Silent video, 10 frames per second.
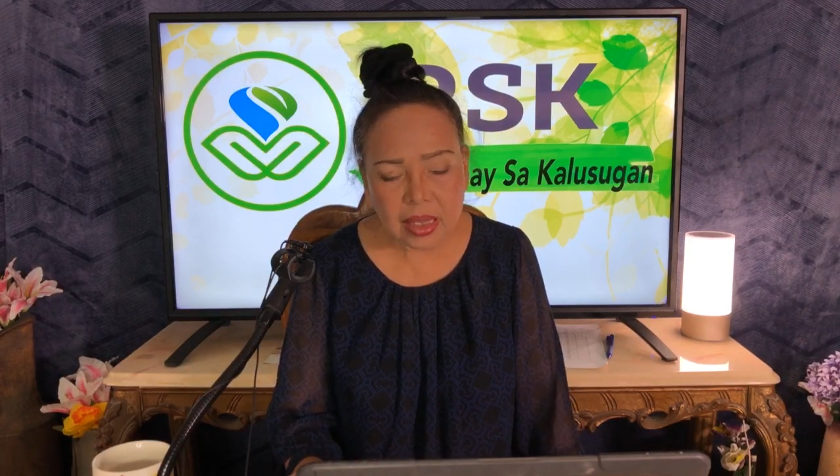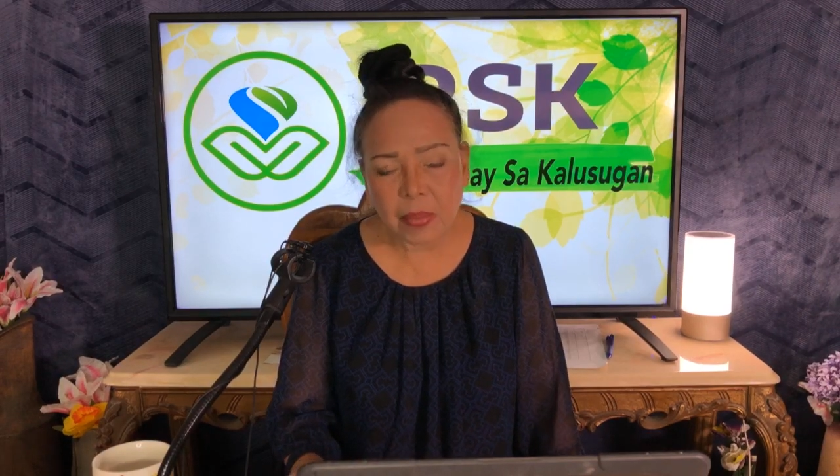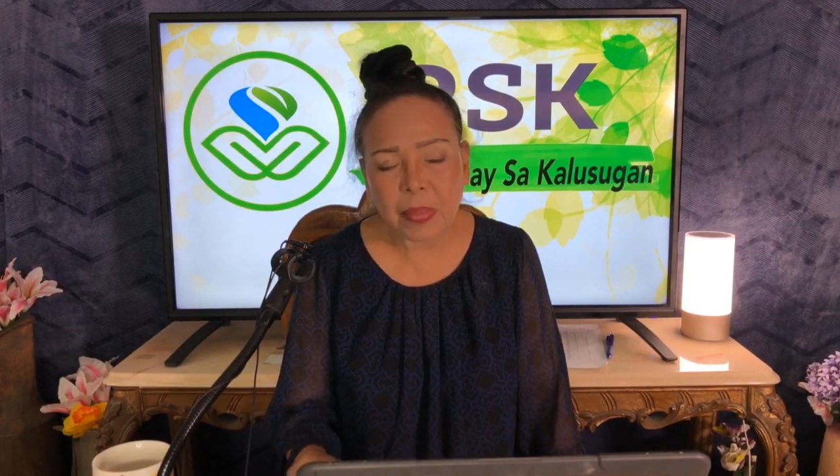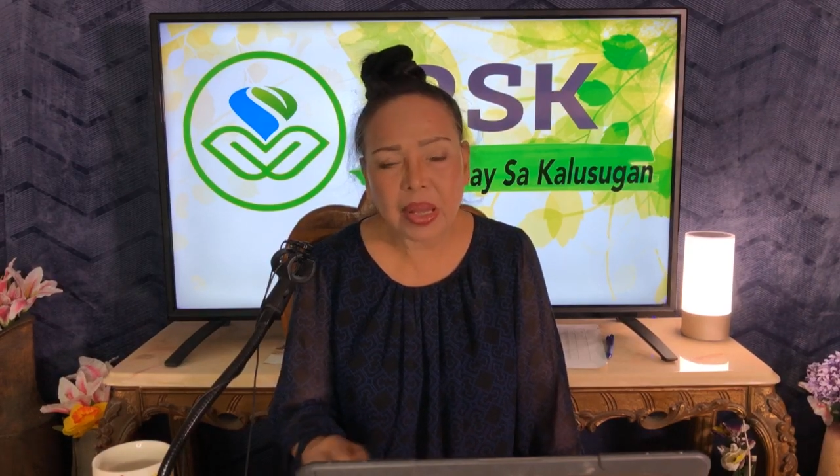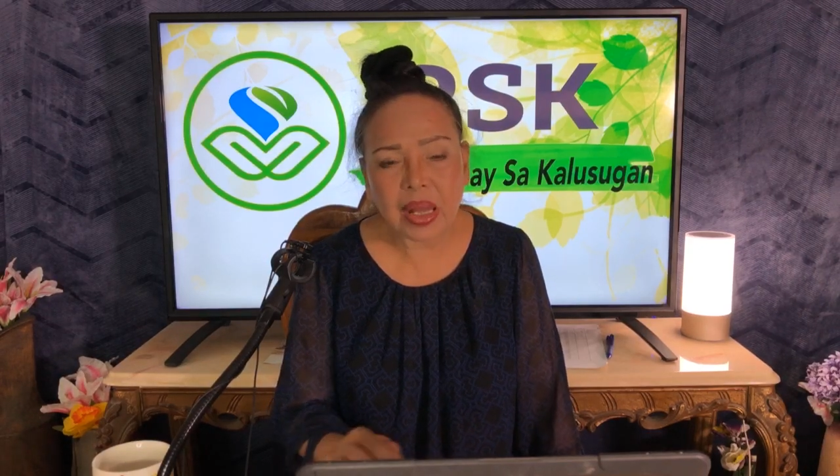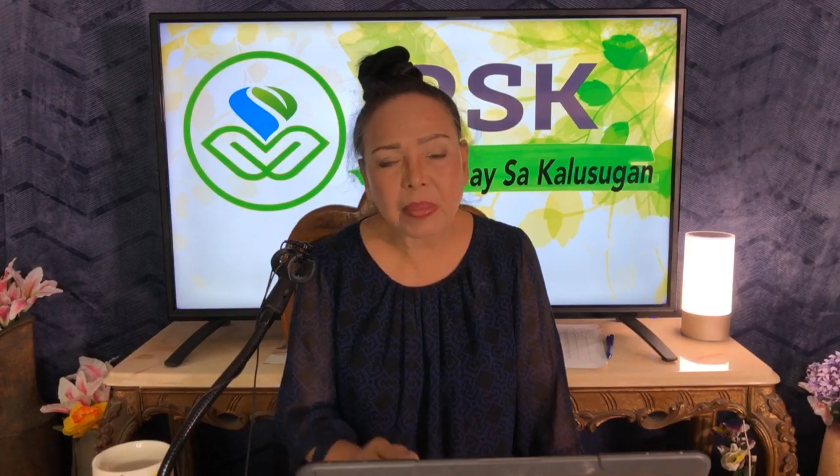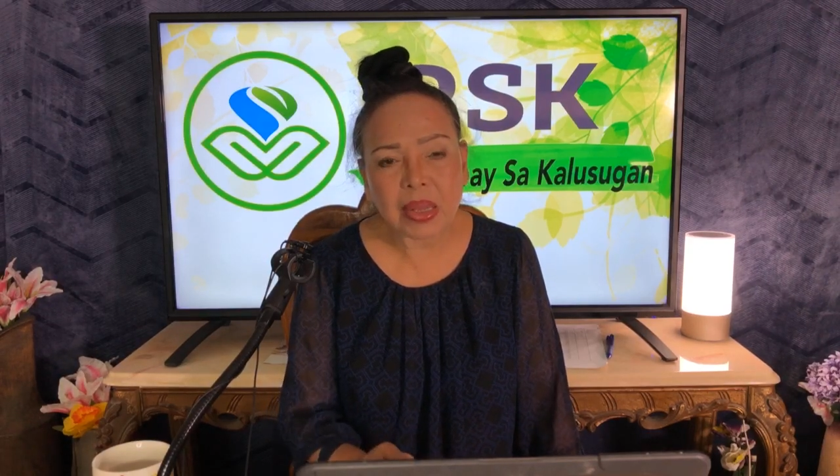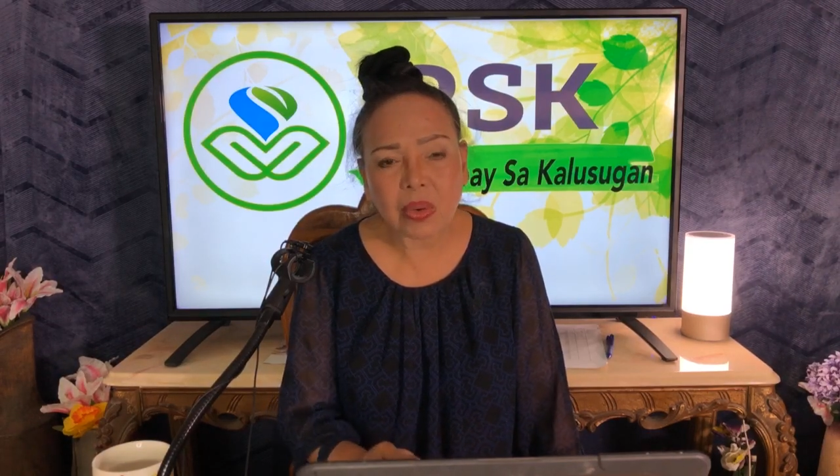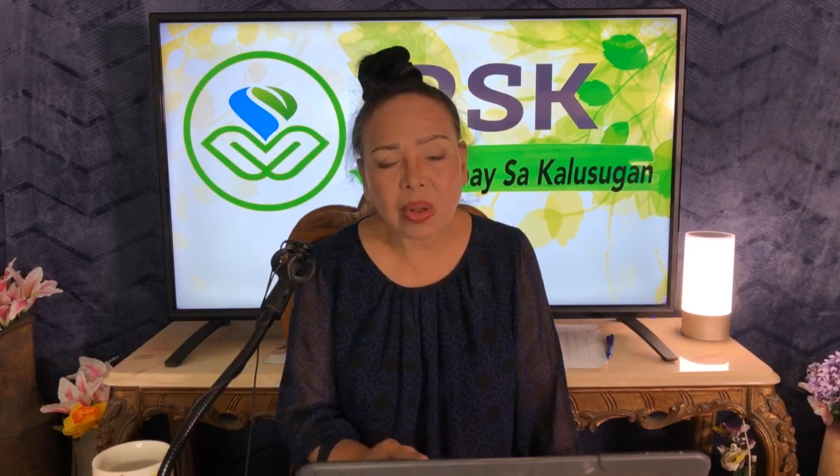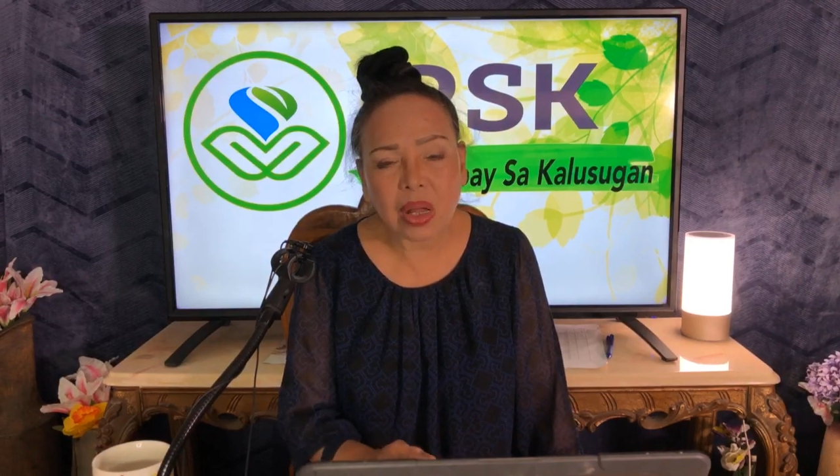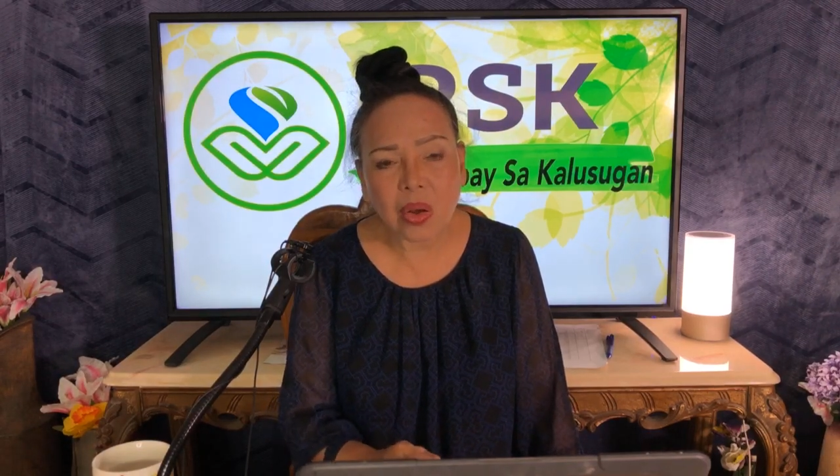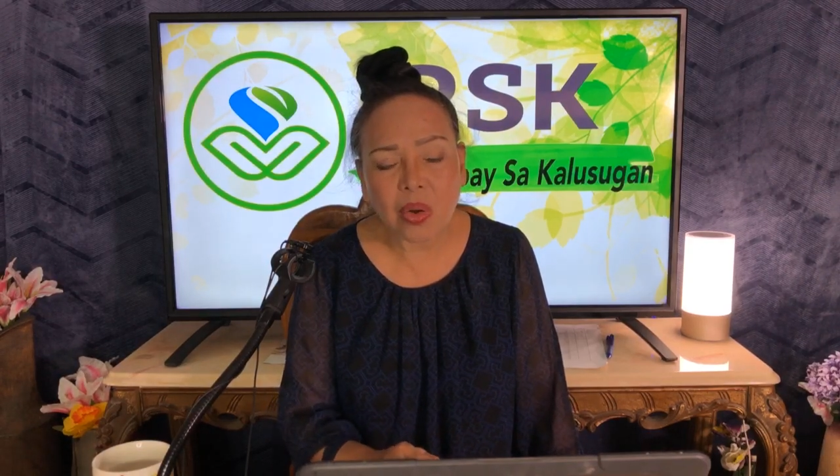Kaya pagka meron kang